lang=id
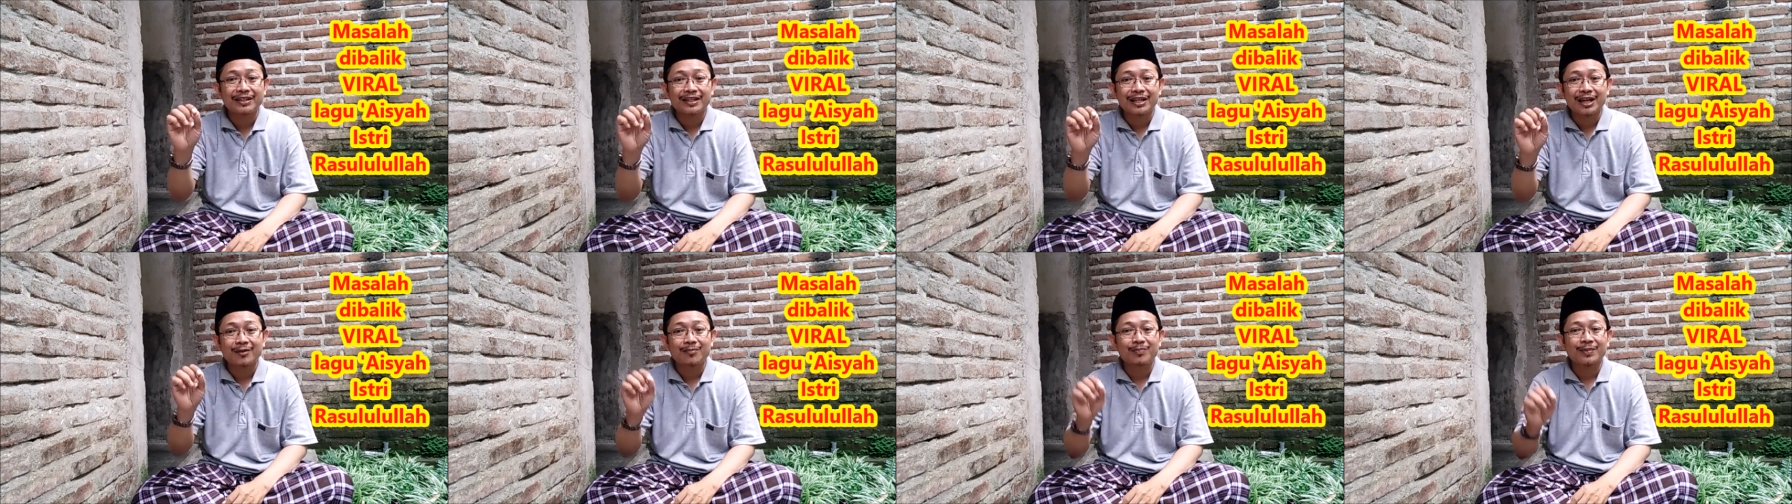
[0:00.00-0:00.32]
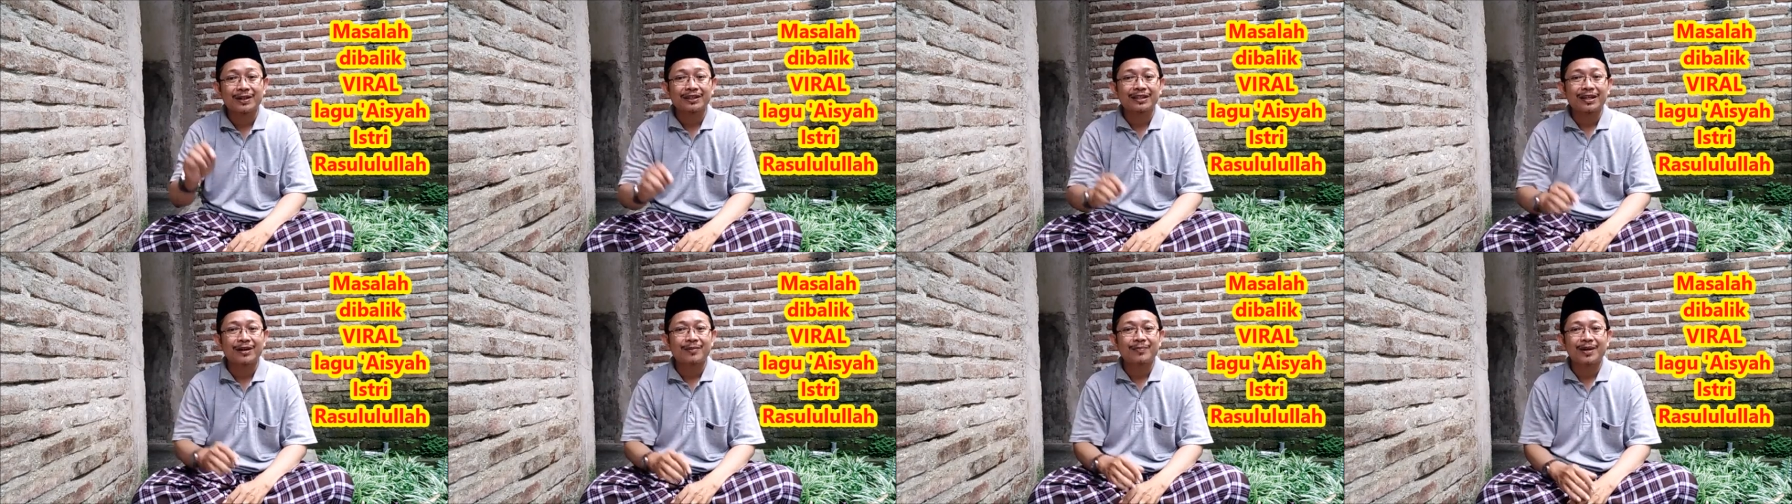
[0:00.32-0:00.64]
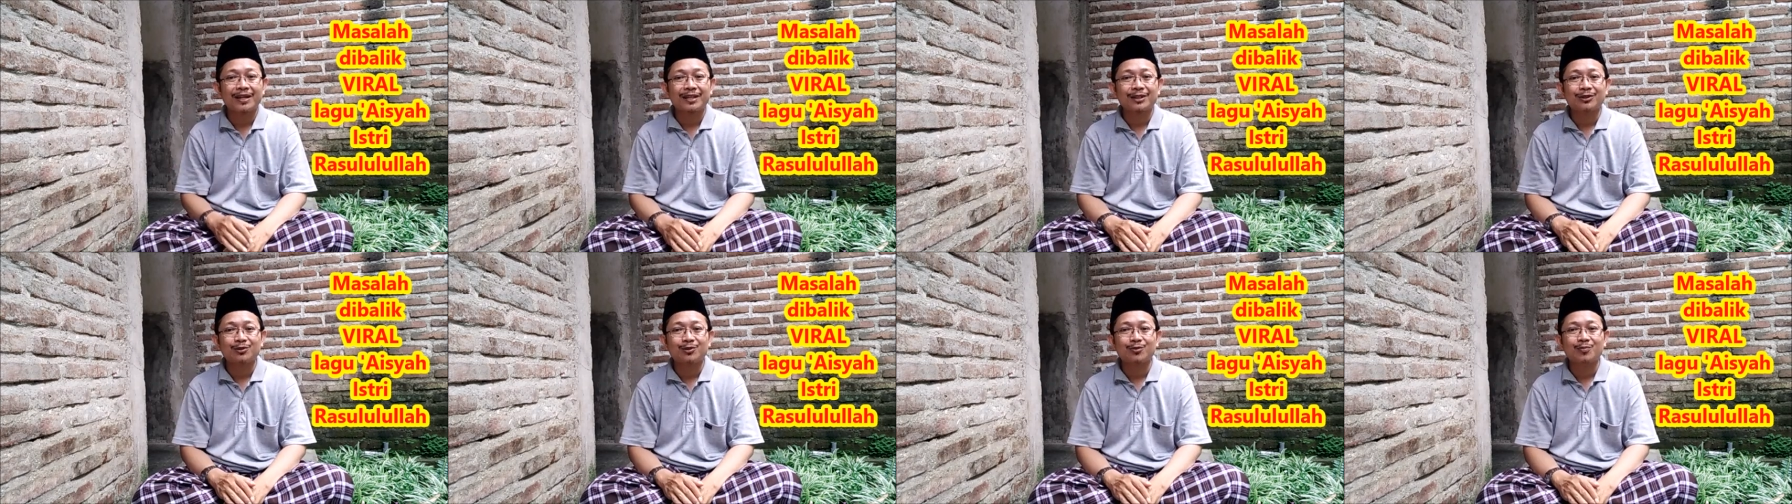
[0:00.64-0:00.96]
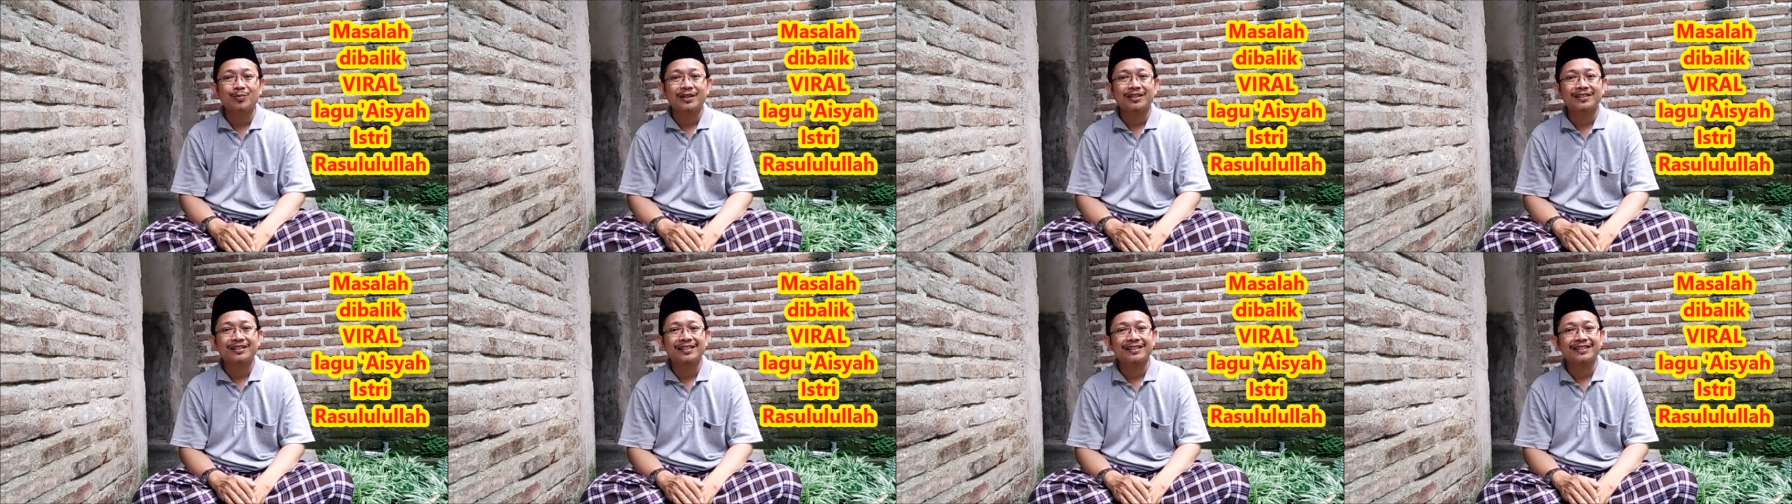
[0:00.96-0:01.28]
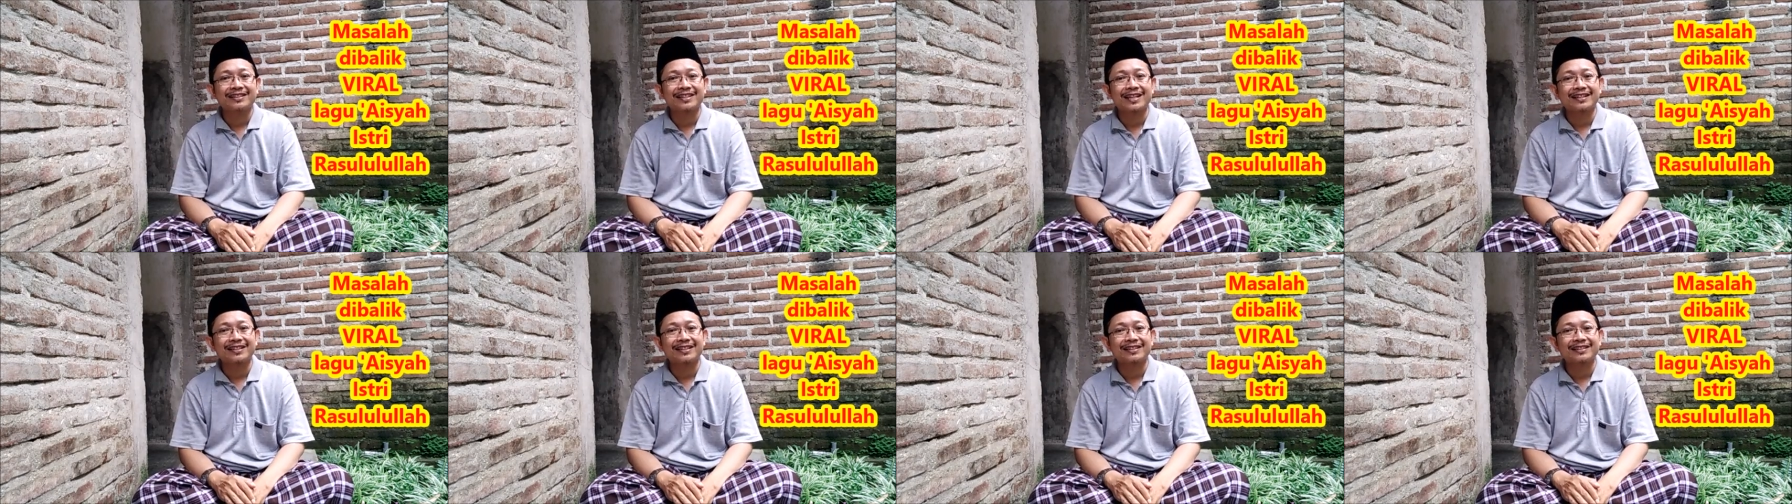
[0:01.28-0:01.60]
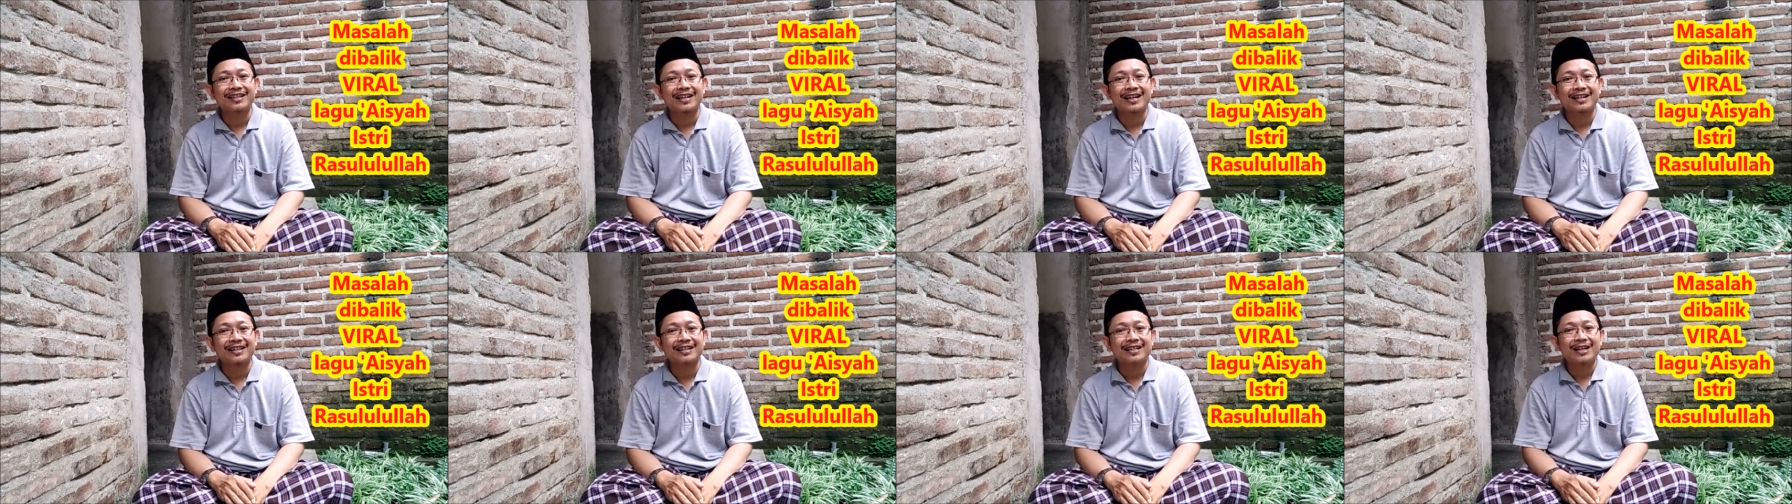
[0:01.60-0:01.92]
Yang pertama itu bercerita
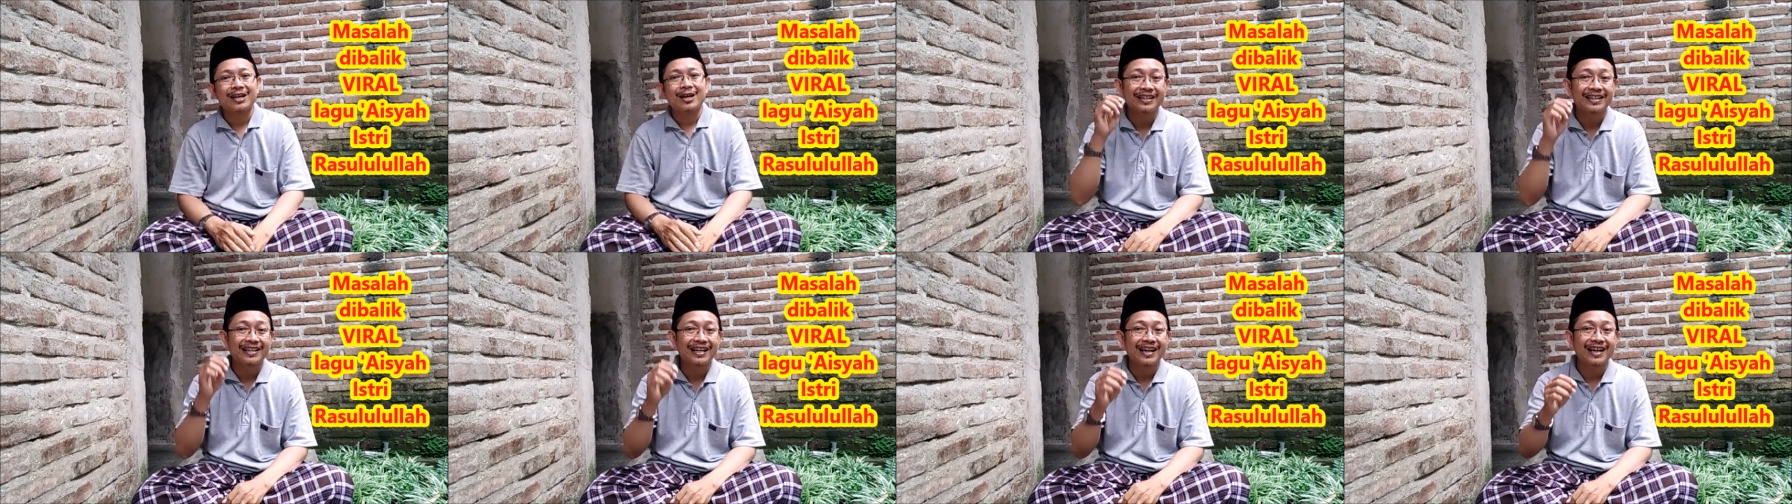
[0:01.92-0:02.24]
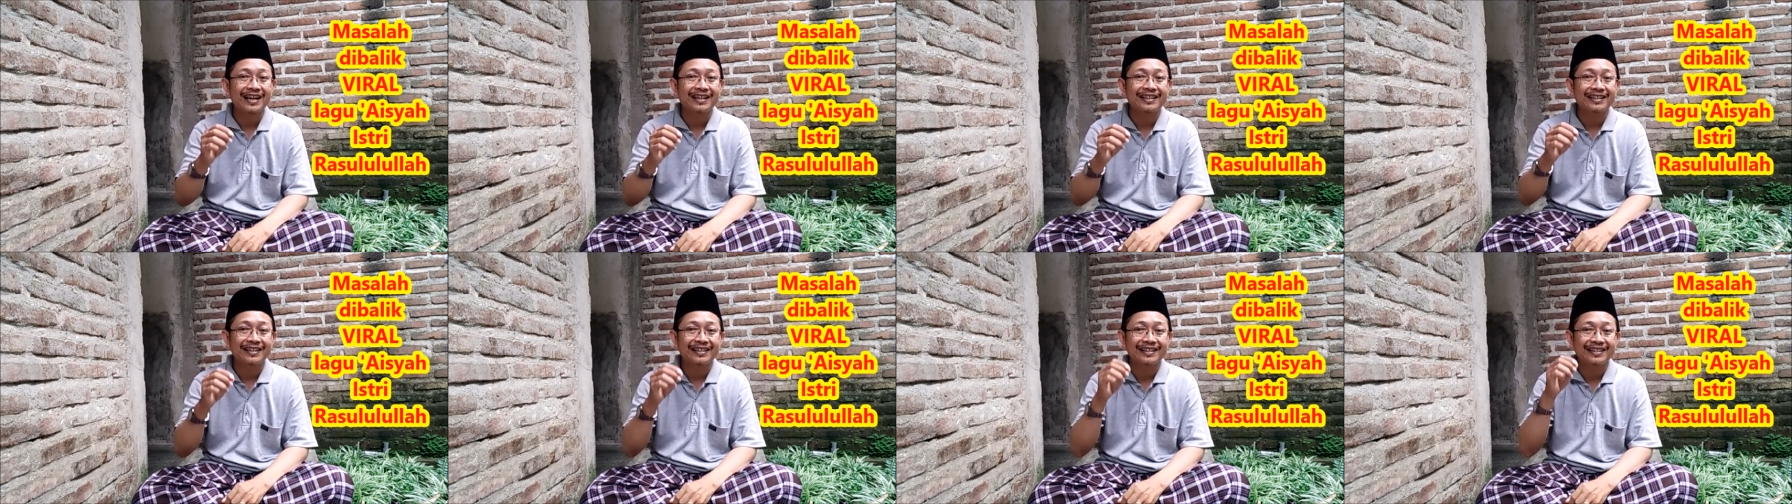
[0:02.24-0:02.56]
tentang ia